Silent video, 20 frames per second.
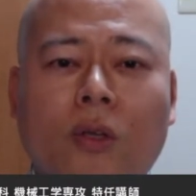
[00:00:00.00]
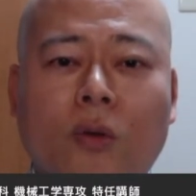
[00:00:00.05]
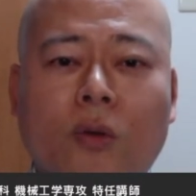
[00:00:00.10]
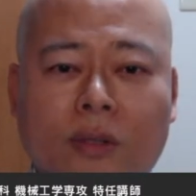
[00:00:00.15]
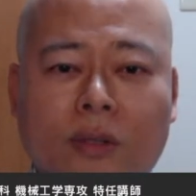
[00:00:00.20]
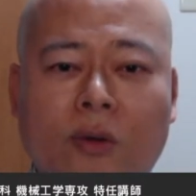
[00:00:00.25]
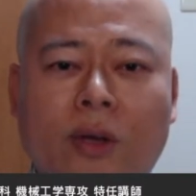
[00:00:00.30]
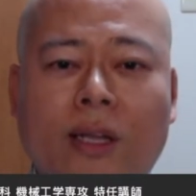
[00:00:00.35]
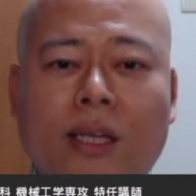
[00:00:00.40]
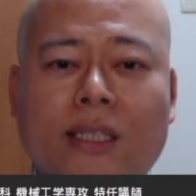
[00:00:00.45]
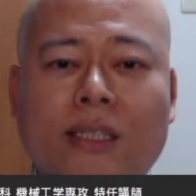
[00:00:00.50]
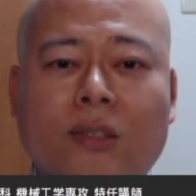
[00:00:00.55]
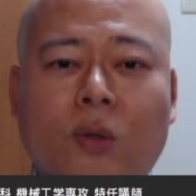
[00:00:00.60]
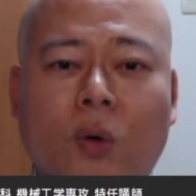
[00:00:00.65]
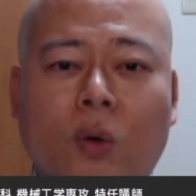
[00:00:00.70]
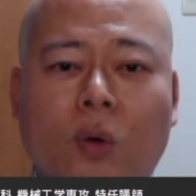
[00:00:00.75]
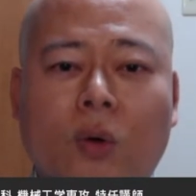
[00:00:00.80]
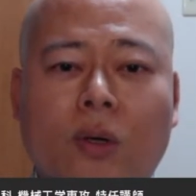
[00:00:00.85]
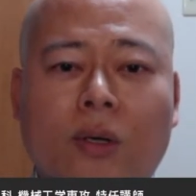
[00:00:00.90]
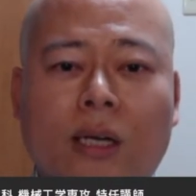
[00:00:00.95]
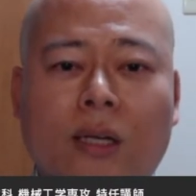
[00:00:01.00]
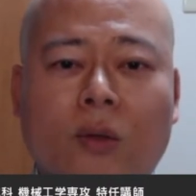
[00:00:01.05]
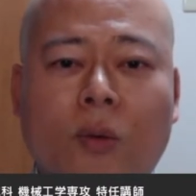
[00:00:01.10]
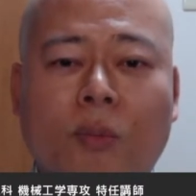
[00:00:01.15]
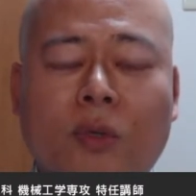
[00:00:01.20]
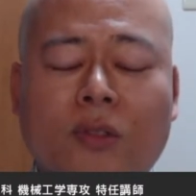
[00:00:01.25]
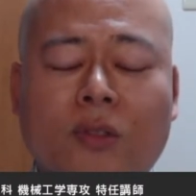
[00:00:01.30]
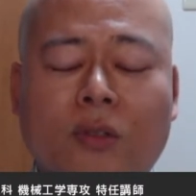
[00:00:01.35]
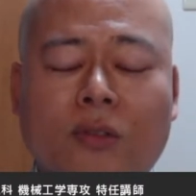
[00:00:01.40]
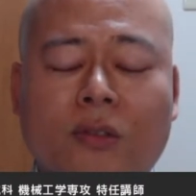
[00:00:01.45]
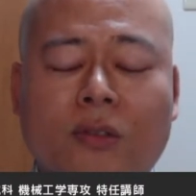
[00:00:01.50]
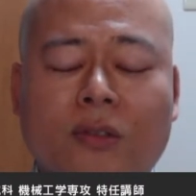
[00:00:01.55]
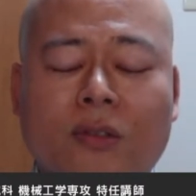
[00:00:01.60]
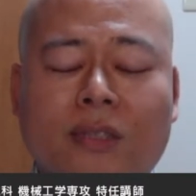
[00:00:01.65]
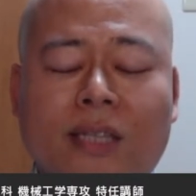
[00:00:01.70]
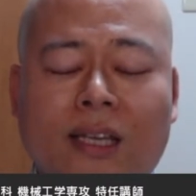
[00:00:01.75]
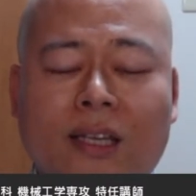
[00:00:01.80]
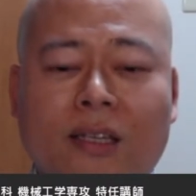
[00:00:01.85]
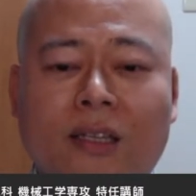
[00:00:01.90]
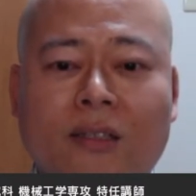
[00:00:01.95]
いろんなお話をあの面白く
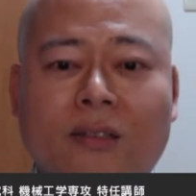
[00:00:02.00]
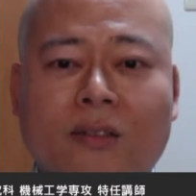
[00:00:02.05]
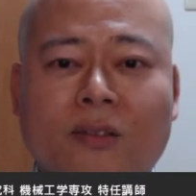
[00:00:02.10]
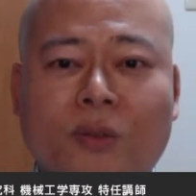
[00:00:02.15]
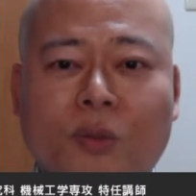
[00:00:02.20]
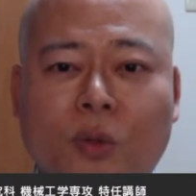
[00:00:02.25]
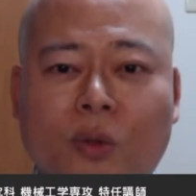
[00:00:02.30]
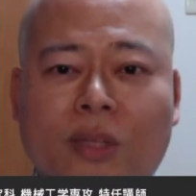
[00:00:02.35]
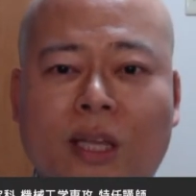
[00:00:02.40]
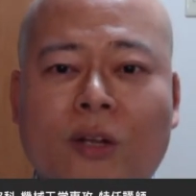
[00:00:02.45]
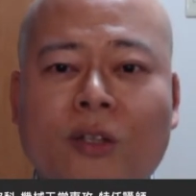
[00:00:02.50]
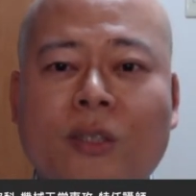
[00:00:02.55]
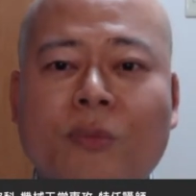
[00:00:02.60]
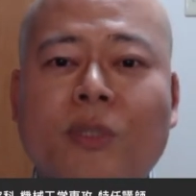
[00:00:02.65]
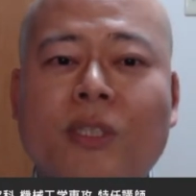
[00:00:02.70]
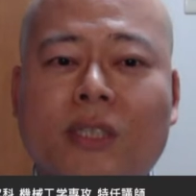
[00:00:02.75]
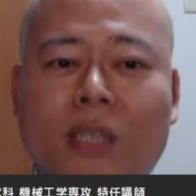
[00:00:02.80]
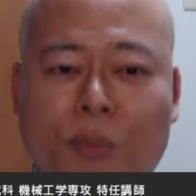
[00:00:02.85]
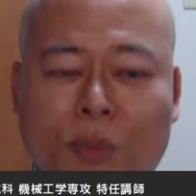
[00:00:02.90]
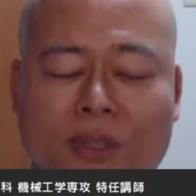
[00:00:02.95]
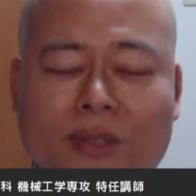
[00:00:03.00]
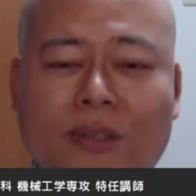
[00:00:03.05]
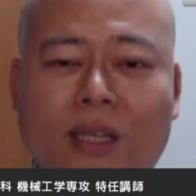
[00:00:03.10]
できることを楽しみにしています。